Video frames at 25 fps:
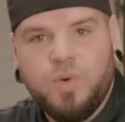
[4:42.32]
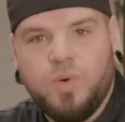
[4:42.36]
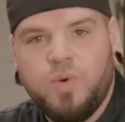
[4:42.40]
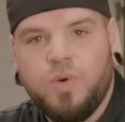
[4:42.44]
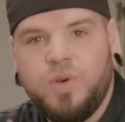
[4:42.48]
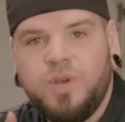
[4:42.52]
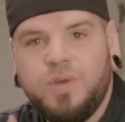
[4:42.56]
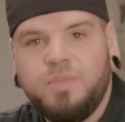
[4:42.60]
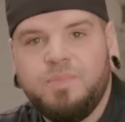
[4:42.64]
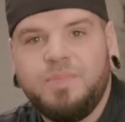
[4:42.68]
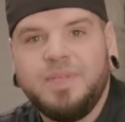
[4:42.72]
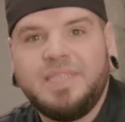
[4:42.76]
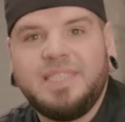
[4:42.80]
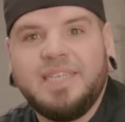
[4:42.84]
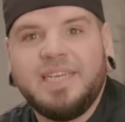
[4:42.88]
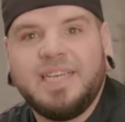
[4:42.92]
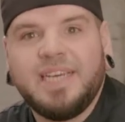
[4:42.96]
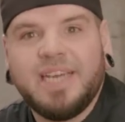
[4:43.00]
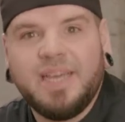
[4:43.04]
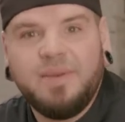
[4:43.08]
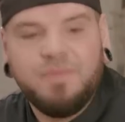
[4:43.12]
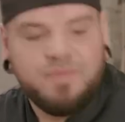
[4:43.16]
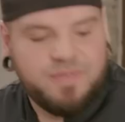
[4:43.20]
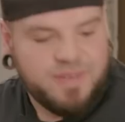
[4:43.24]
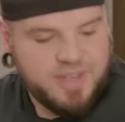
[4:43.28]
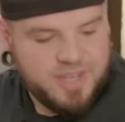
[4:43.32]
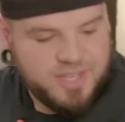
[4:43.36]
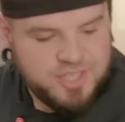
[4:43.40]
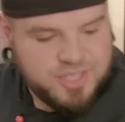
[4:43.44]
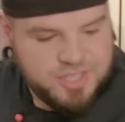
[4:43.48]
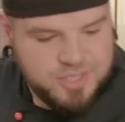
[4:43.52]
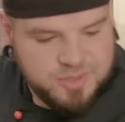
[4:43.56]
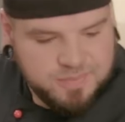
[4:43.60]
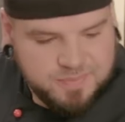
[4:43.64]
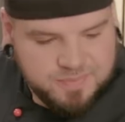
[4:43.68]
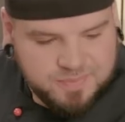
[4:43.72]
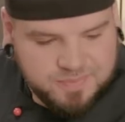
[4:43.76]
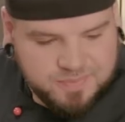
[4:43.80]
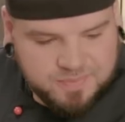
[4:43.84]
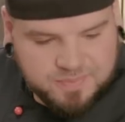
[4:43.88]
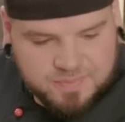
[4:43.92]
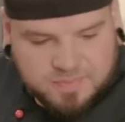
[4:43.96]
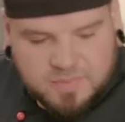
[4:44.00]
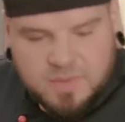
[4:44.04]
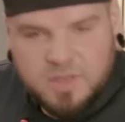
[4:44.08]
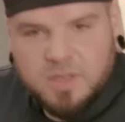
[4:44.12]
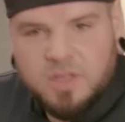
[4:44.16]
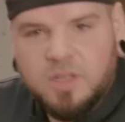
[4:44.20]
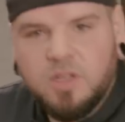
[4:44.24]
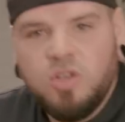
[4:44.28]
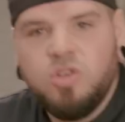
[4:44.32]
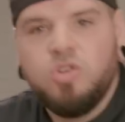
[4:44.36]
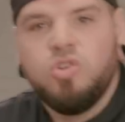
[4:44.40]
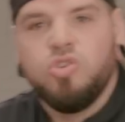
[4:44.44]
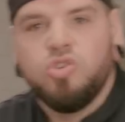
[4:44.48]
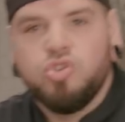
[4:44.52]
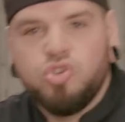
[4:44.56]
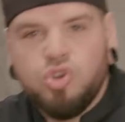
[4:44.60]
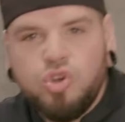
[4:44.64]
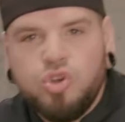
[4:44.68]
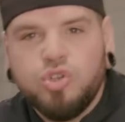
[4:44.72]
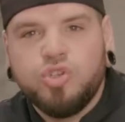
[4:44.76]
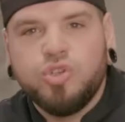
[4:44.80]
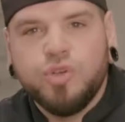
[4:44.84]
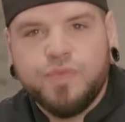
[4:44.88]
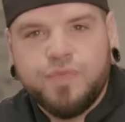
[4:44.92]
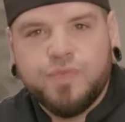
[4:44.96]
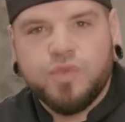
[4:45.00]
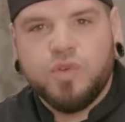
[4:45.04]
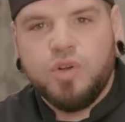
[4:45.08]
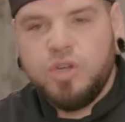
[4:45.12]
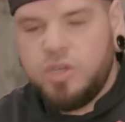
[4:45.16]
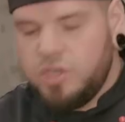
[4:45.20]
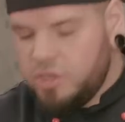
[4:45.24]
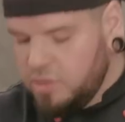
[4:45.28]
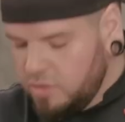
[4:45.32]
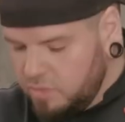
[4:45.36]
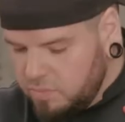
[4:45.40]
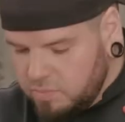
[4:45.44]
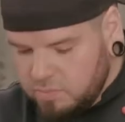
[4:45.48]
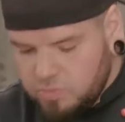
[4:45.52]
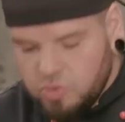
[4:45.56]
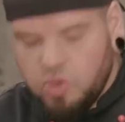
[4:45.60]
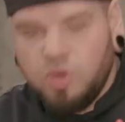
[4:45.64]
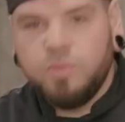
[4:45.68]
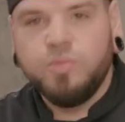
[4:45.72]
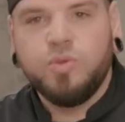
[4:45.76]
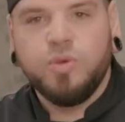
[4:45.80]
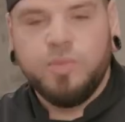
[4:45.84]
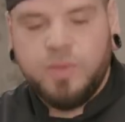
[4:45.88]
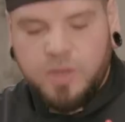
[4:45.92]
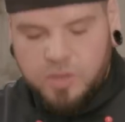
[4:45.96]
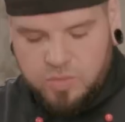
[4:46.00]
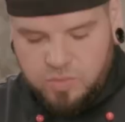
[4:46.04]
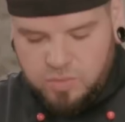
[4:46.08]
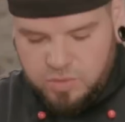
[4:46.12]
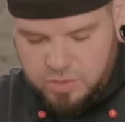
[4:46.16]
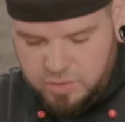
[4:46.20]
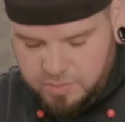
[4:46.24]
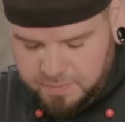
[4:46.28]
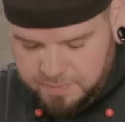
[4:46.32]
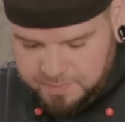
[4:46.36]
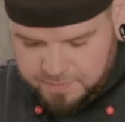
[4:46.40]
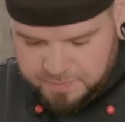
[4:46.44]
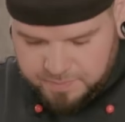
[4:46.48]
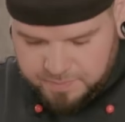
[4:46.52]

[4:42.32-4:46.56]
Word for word: und ein bisschen Creme fraiche. Schönes Hüftgold, kommt immer gut.